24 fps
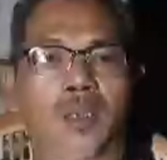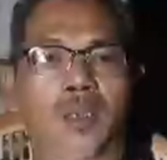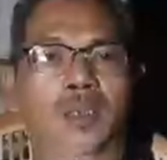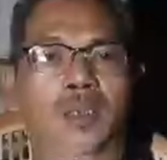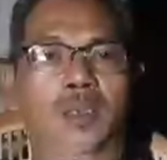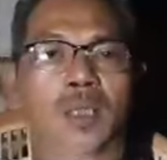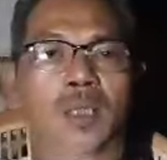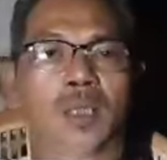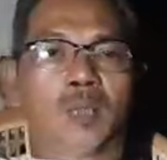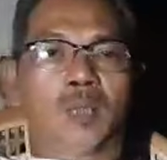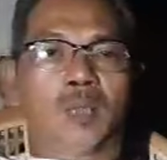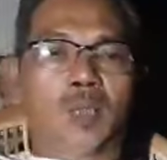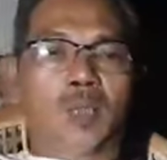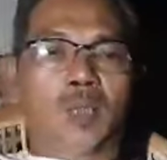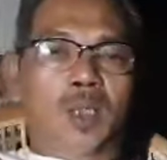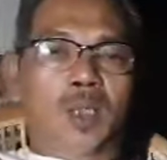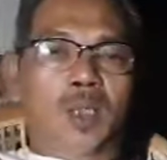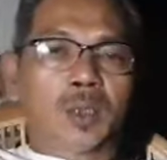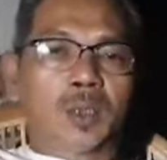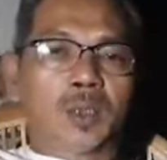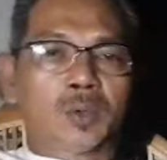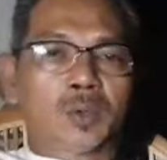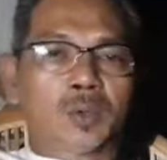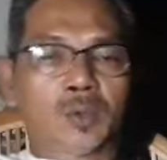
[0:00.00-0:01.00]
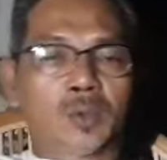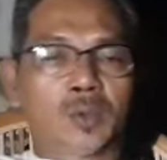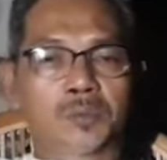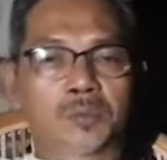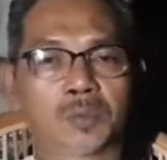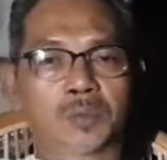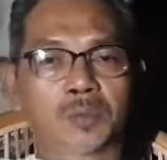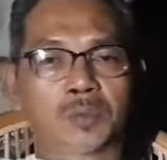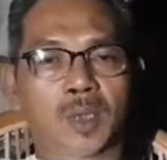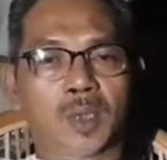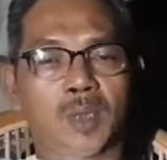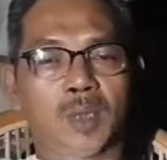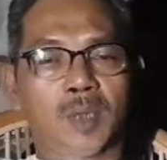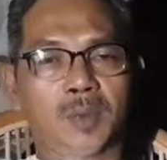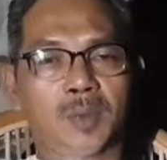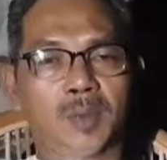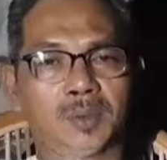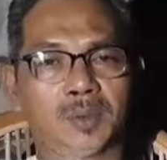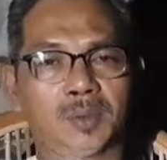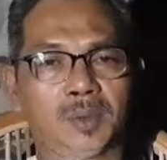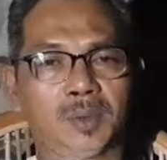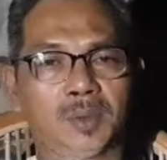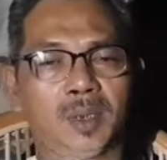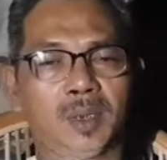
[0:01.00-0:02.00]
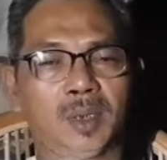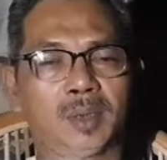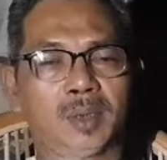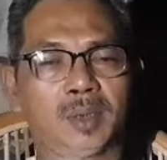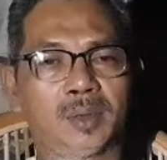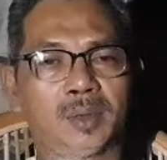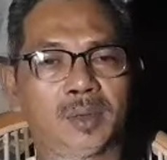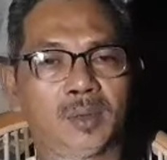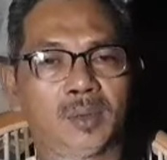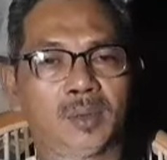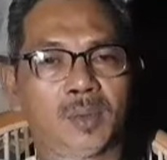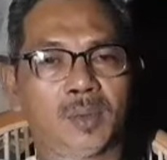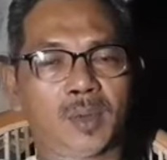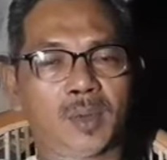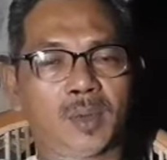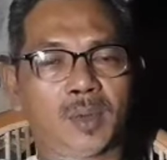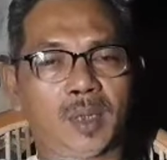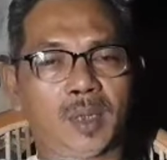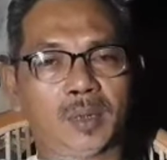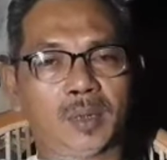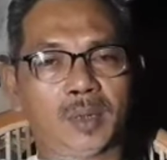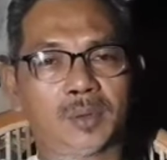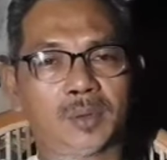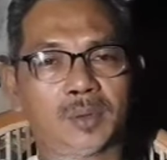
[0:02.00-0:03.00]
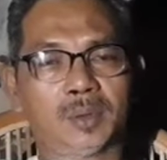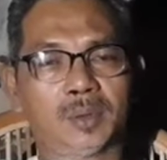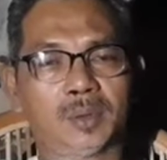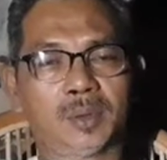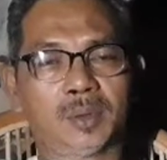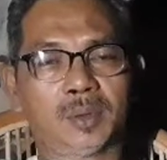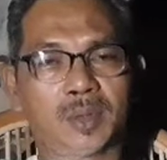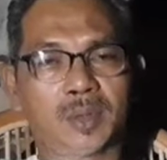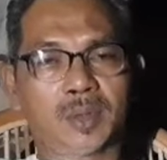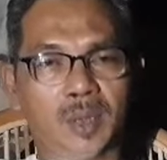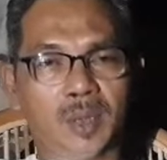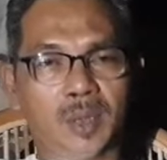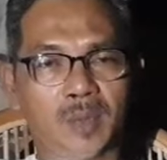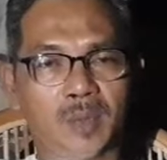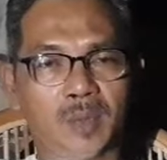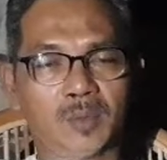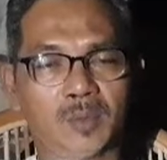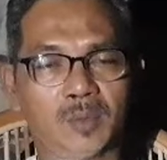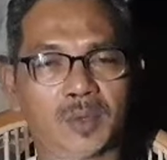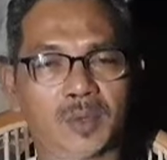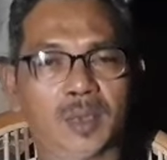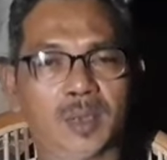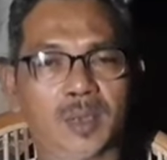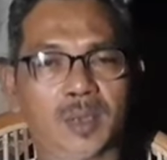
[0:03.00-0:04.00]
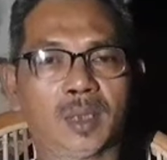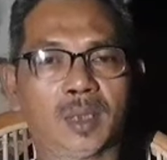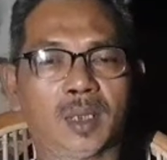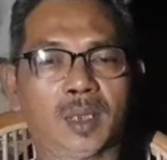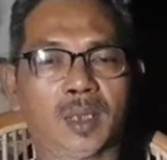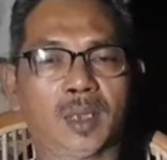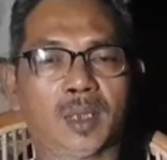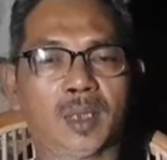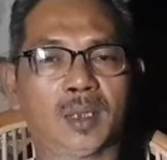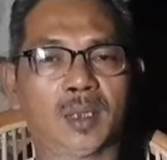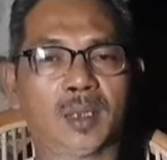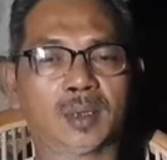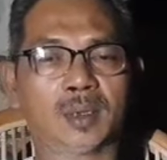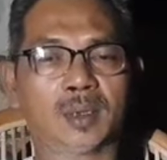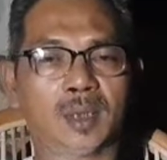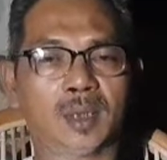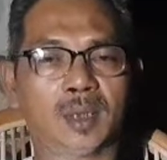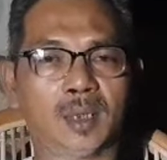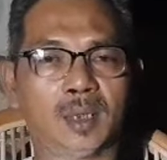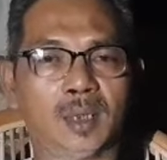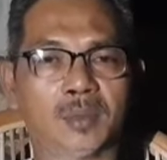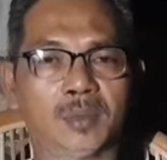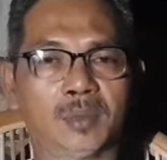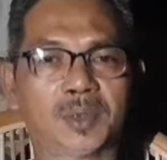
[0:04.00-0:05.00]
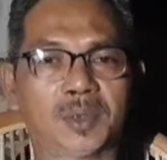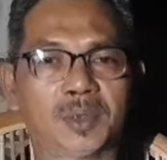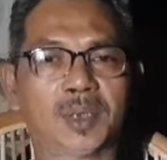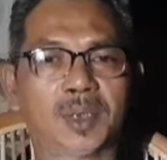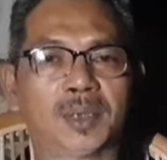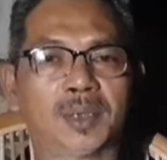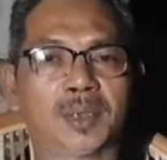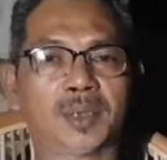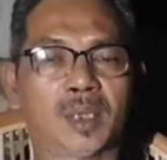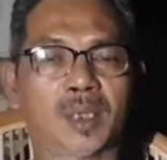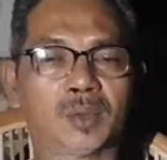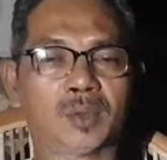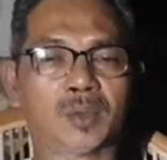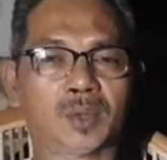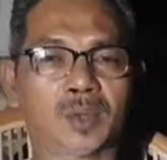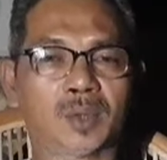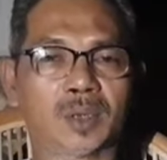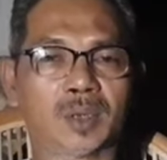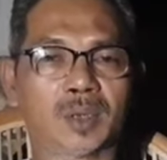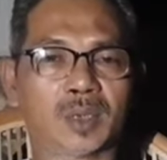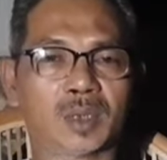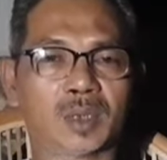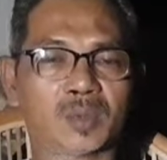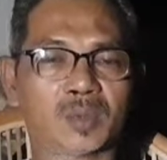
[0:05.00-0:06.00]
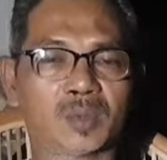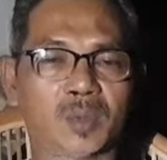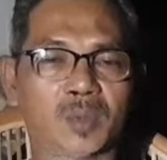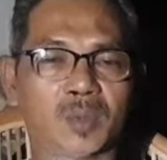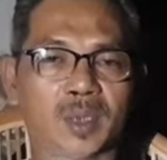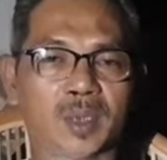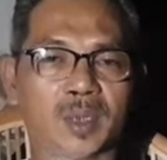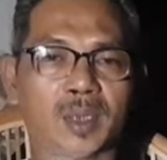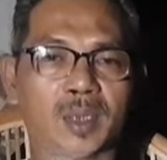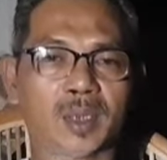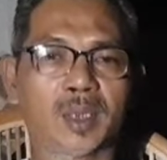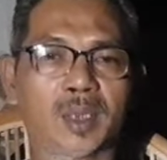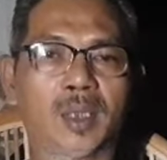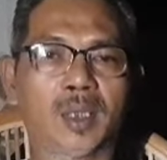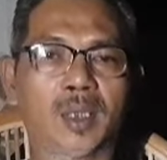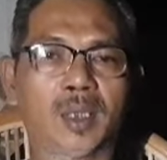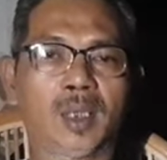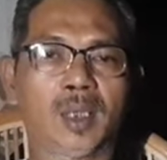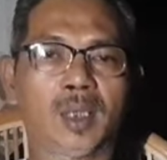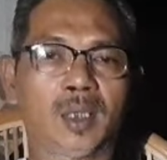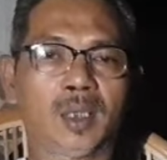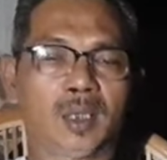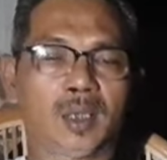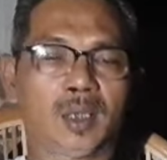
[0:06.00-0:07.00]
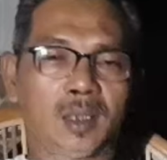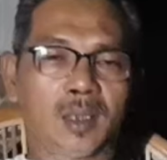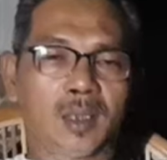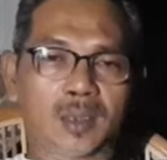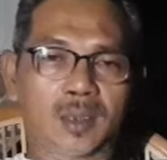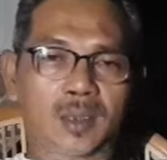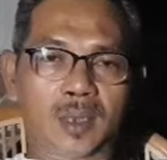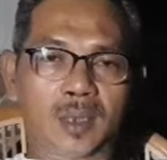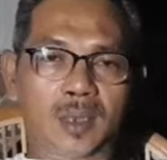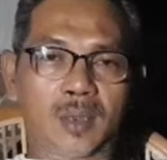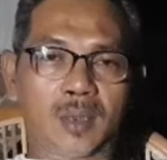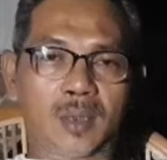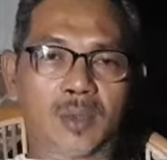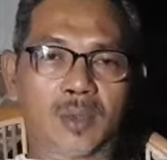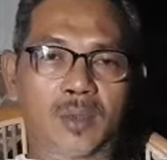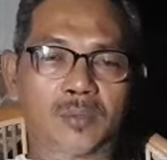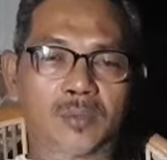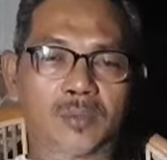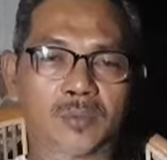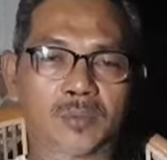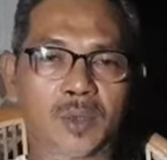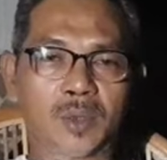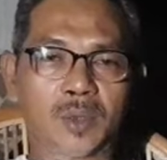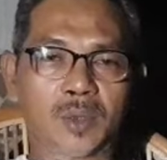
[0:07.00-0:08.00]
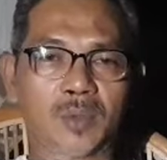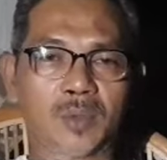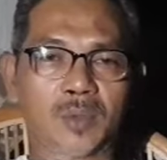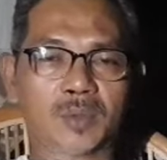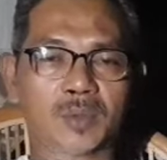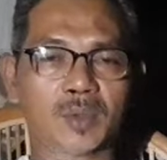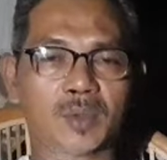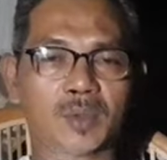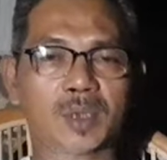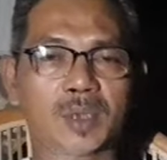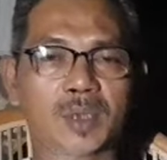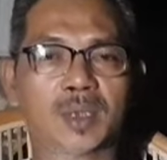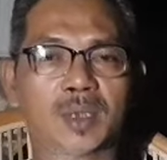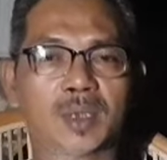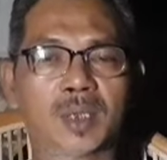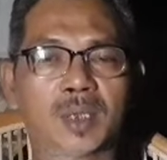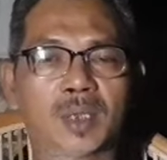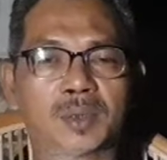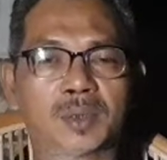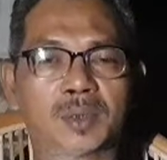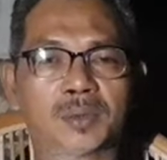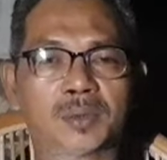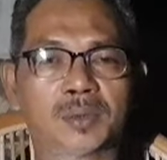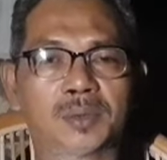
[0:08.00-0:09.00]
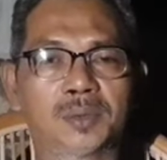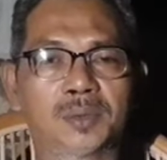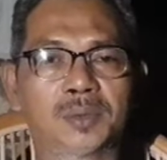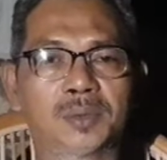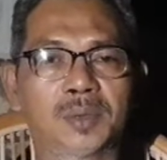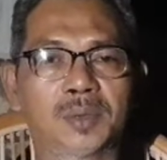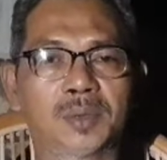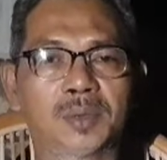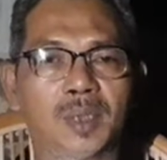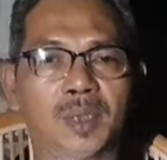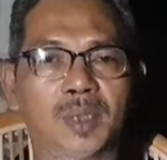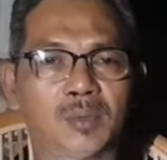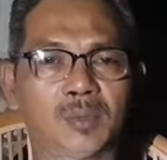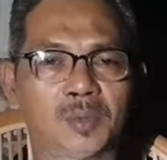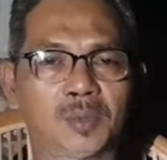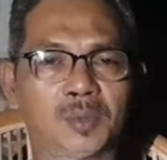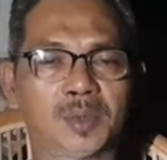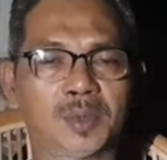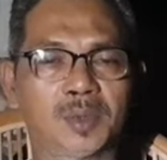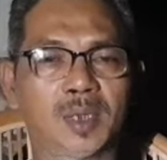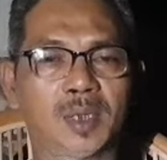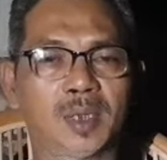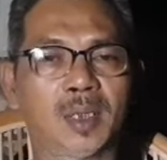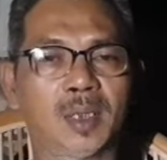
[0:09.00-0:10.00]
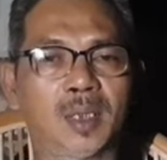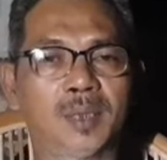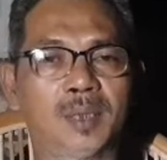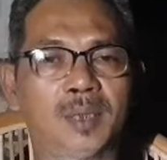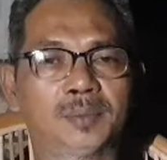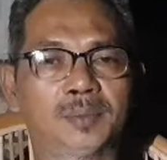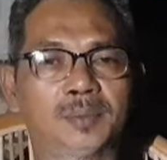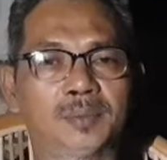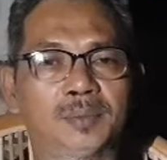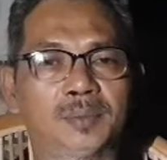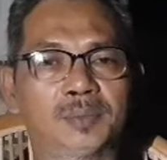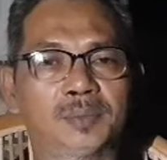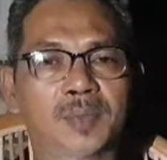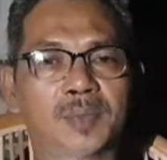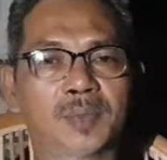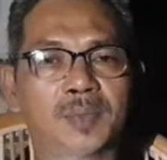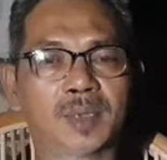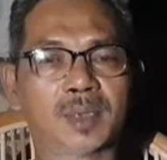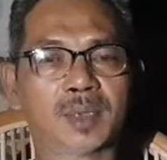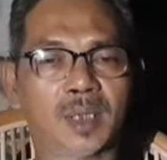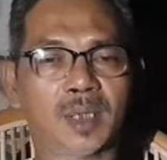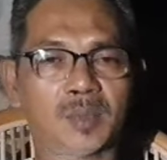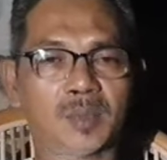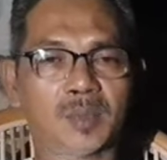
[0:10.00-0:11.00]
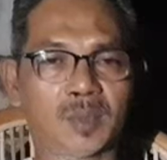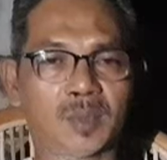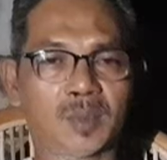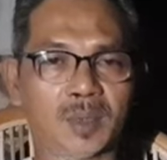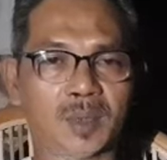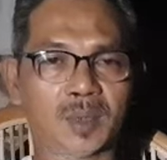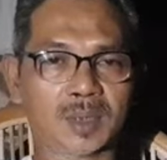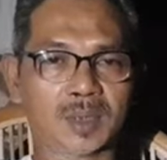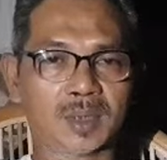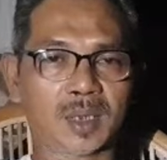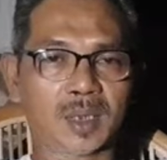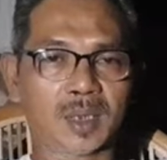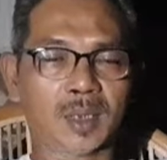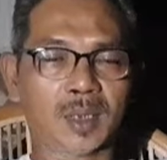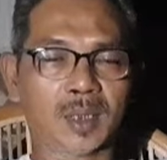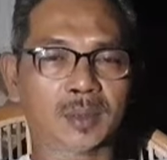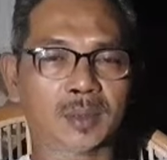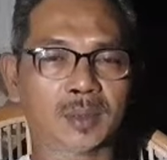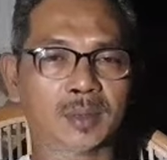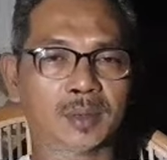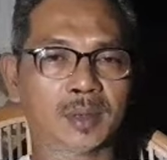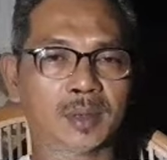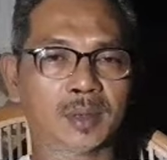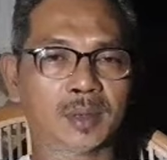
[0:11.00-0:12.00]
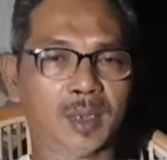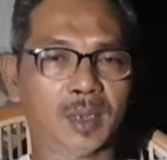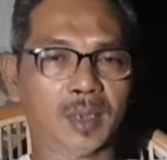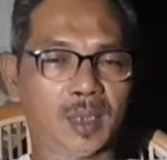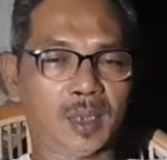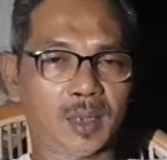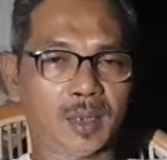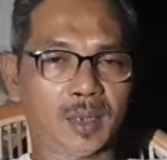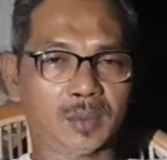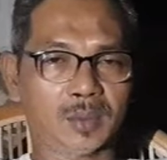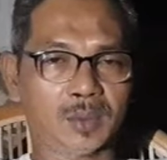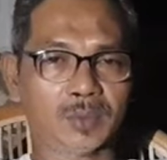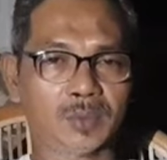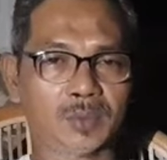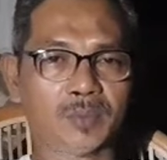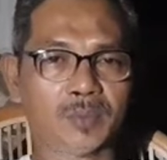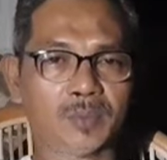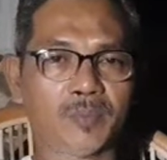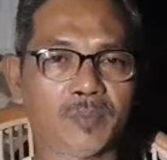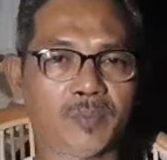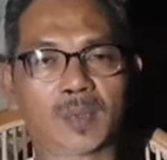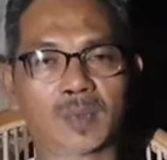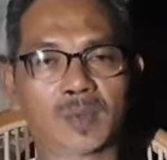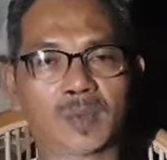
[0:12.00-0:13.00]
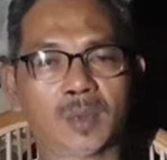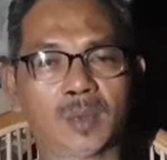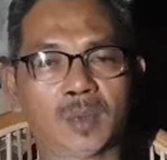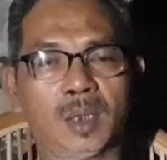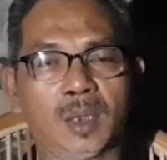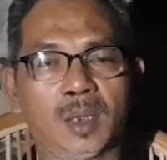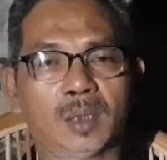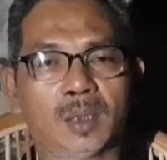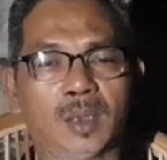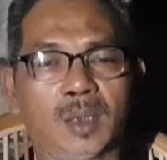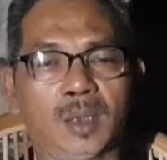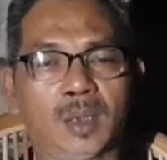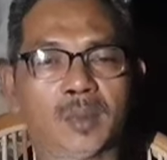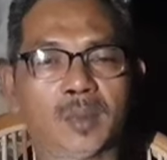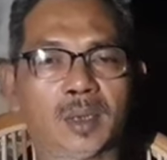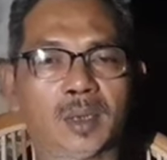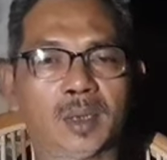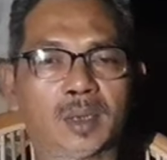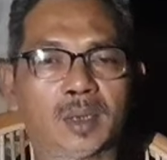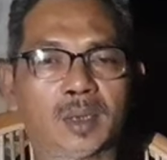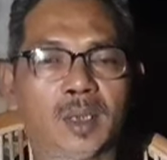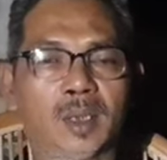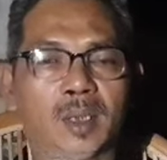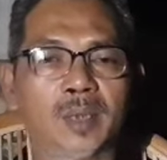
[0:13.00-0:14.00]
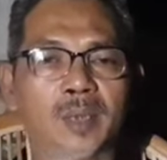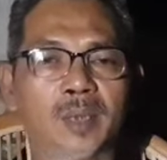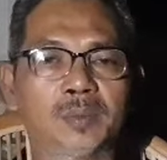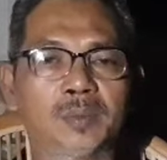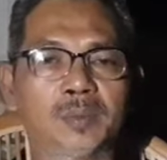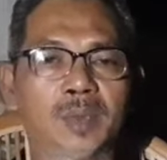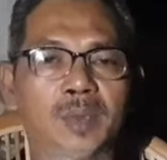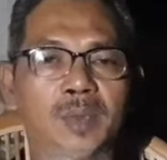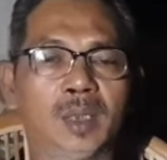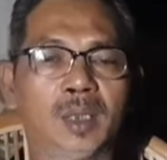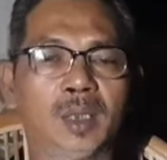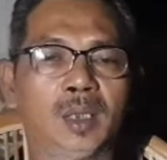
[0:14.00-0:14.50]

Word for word: Assalamualaikum warahmatullahi wabarakatuh. Salam Nusantara, salam sejahtera untuk kita semuanya. Salam Om Swastiastu, Namo Buddhaya, salam kebajikan, rahayu. Bismillahirrahmanirrahim.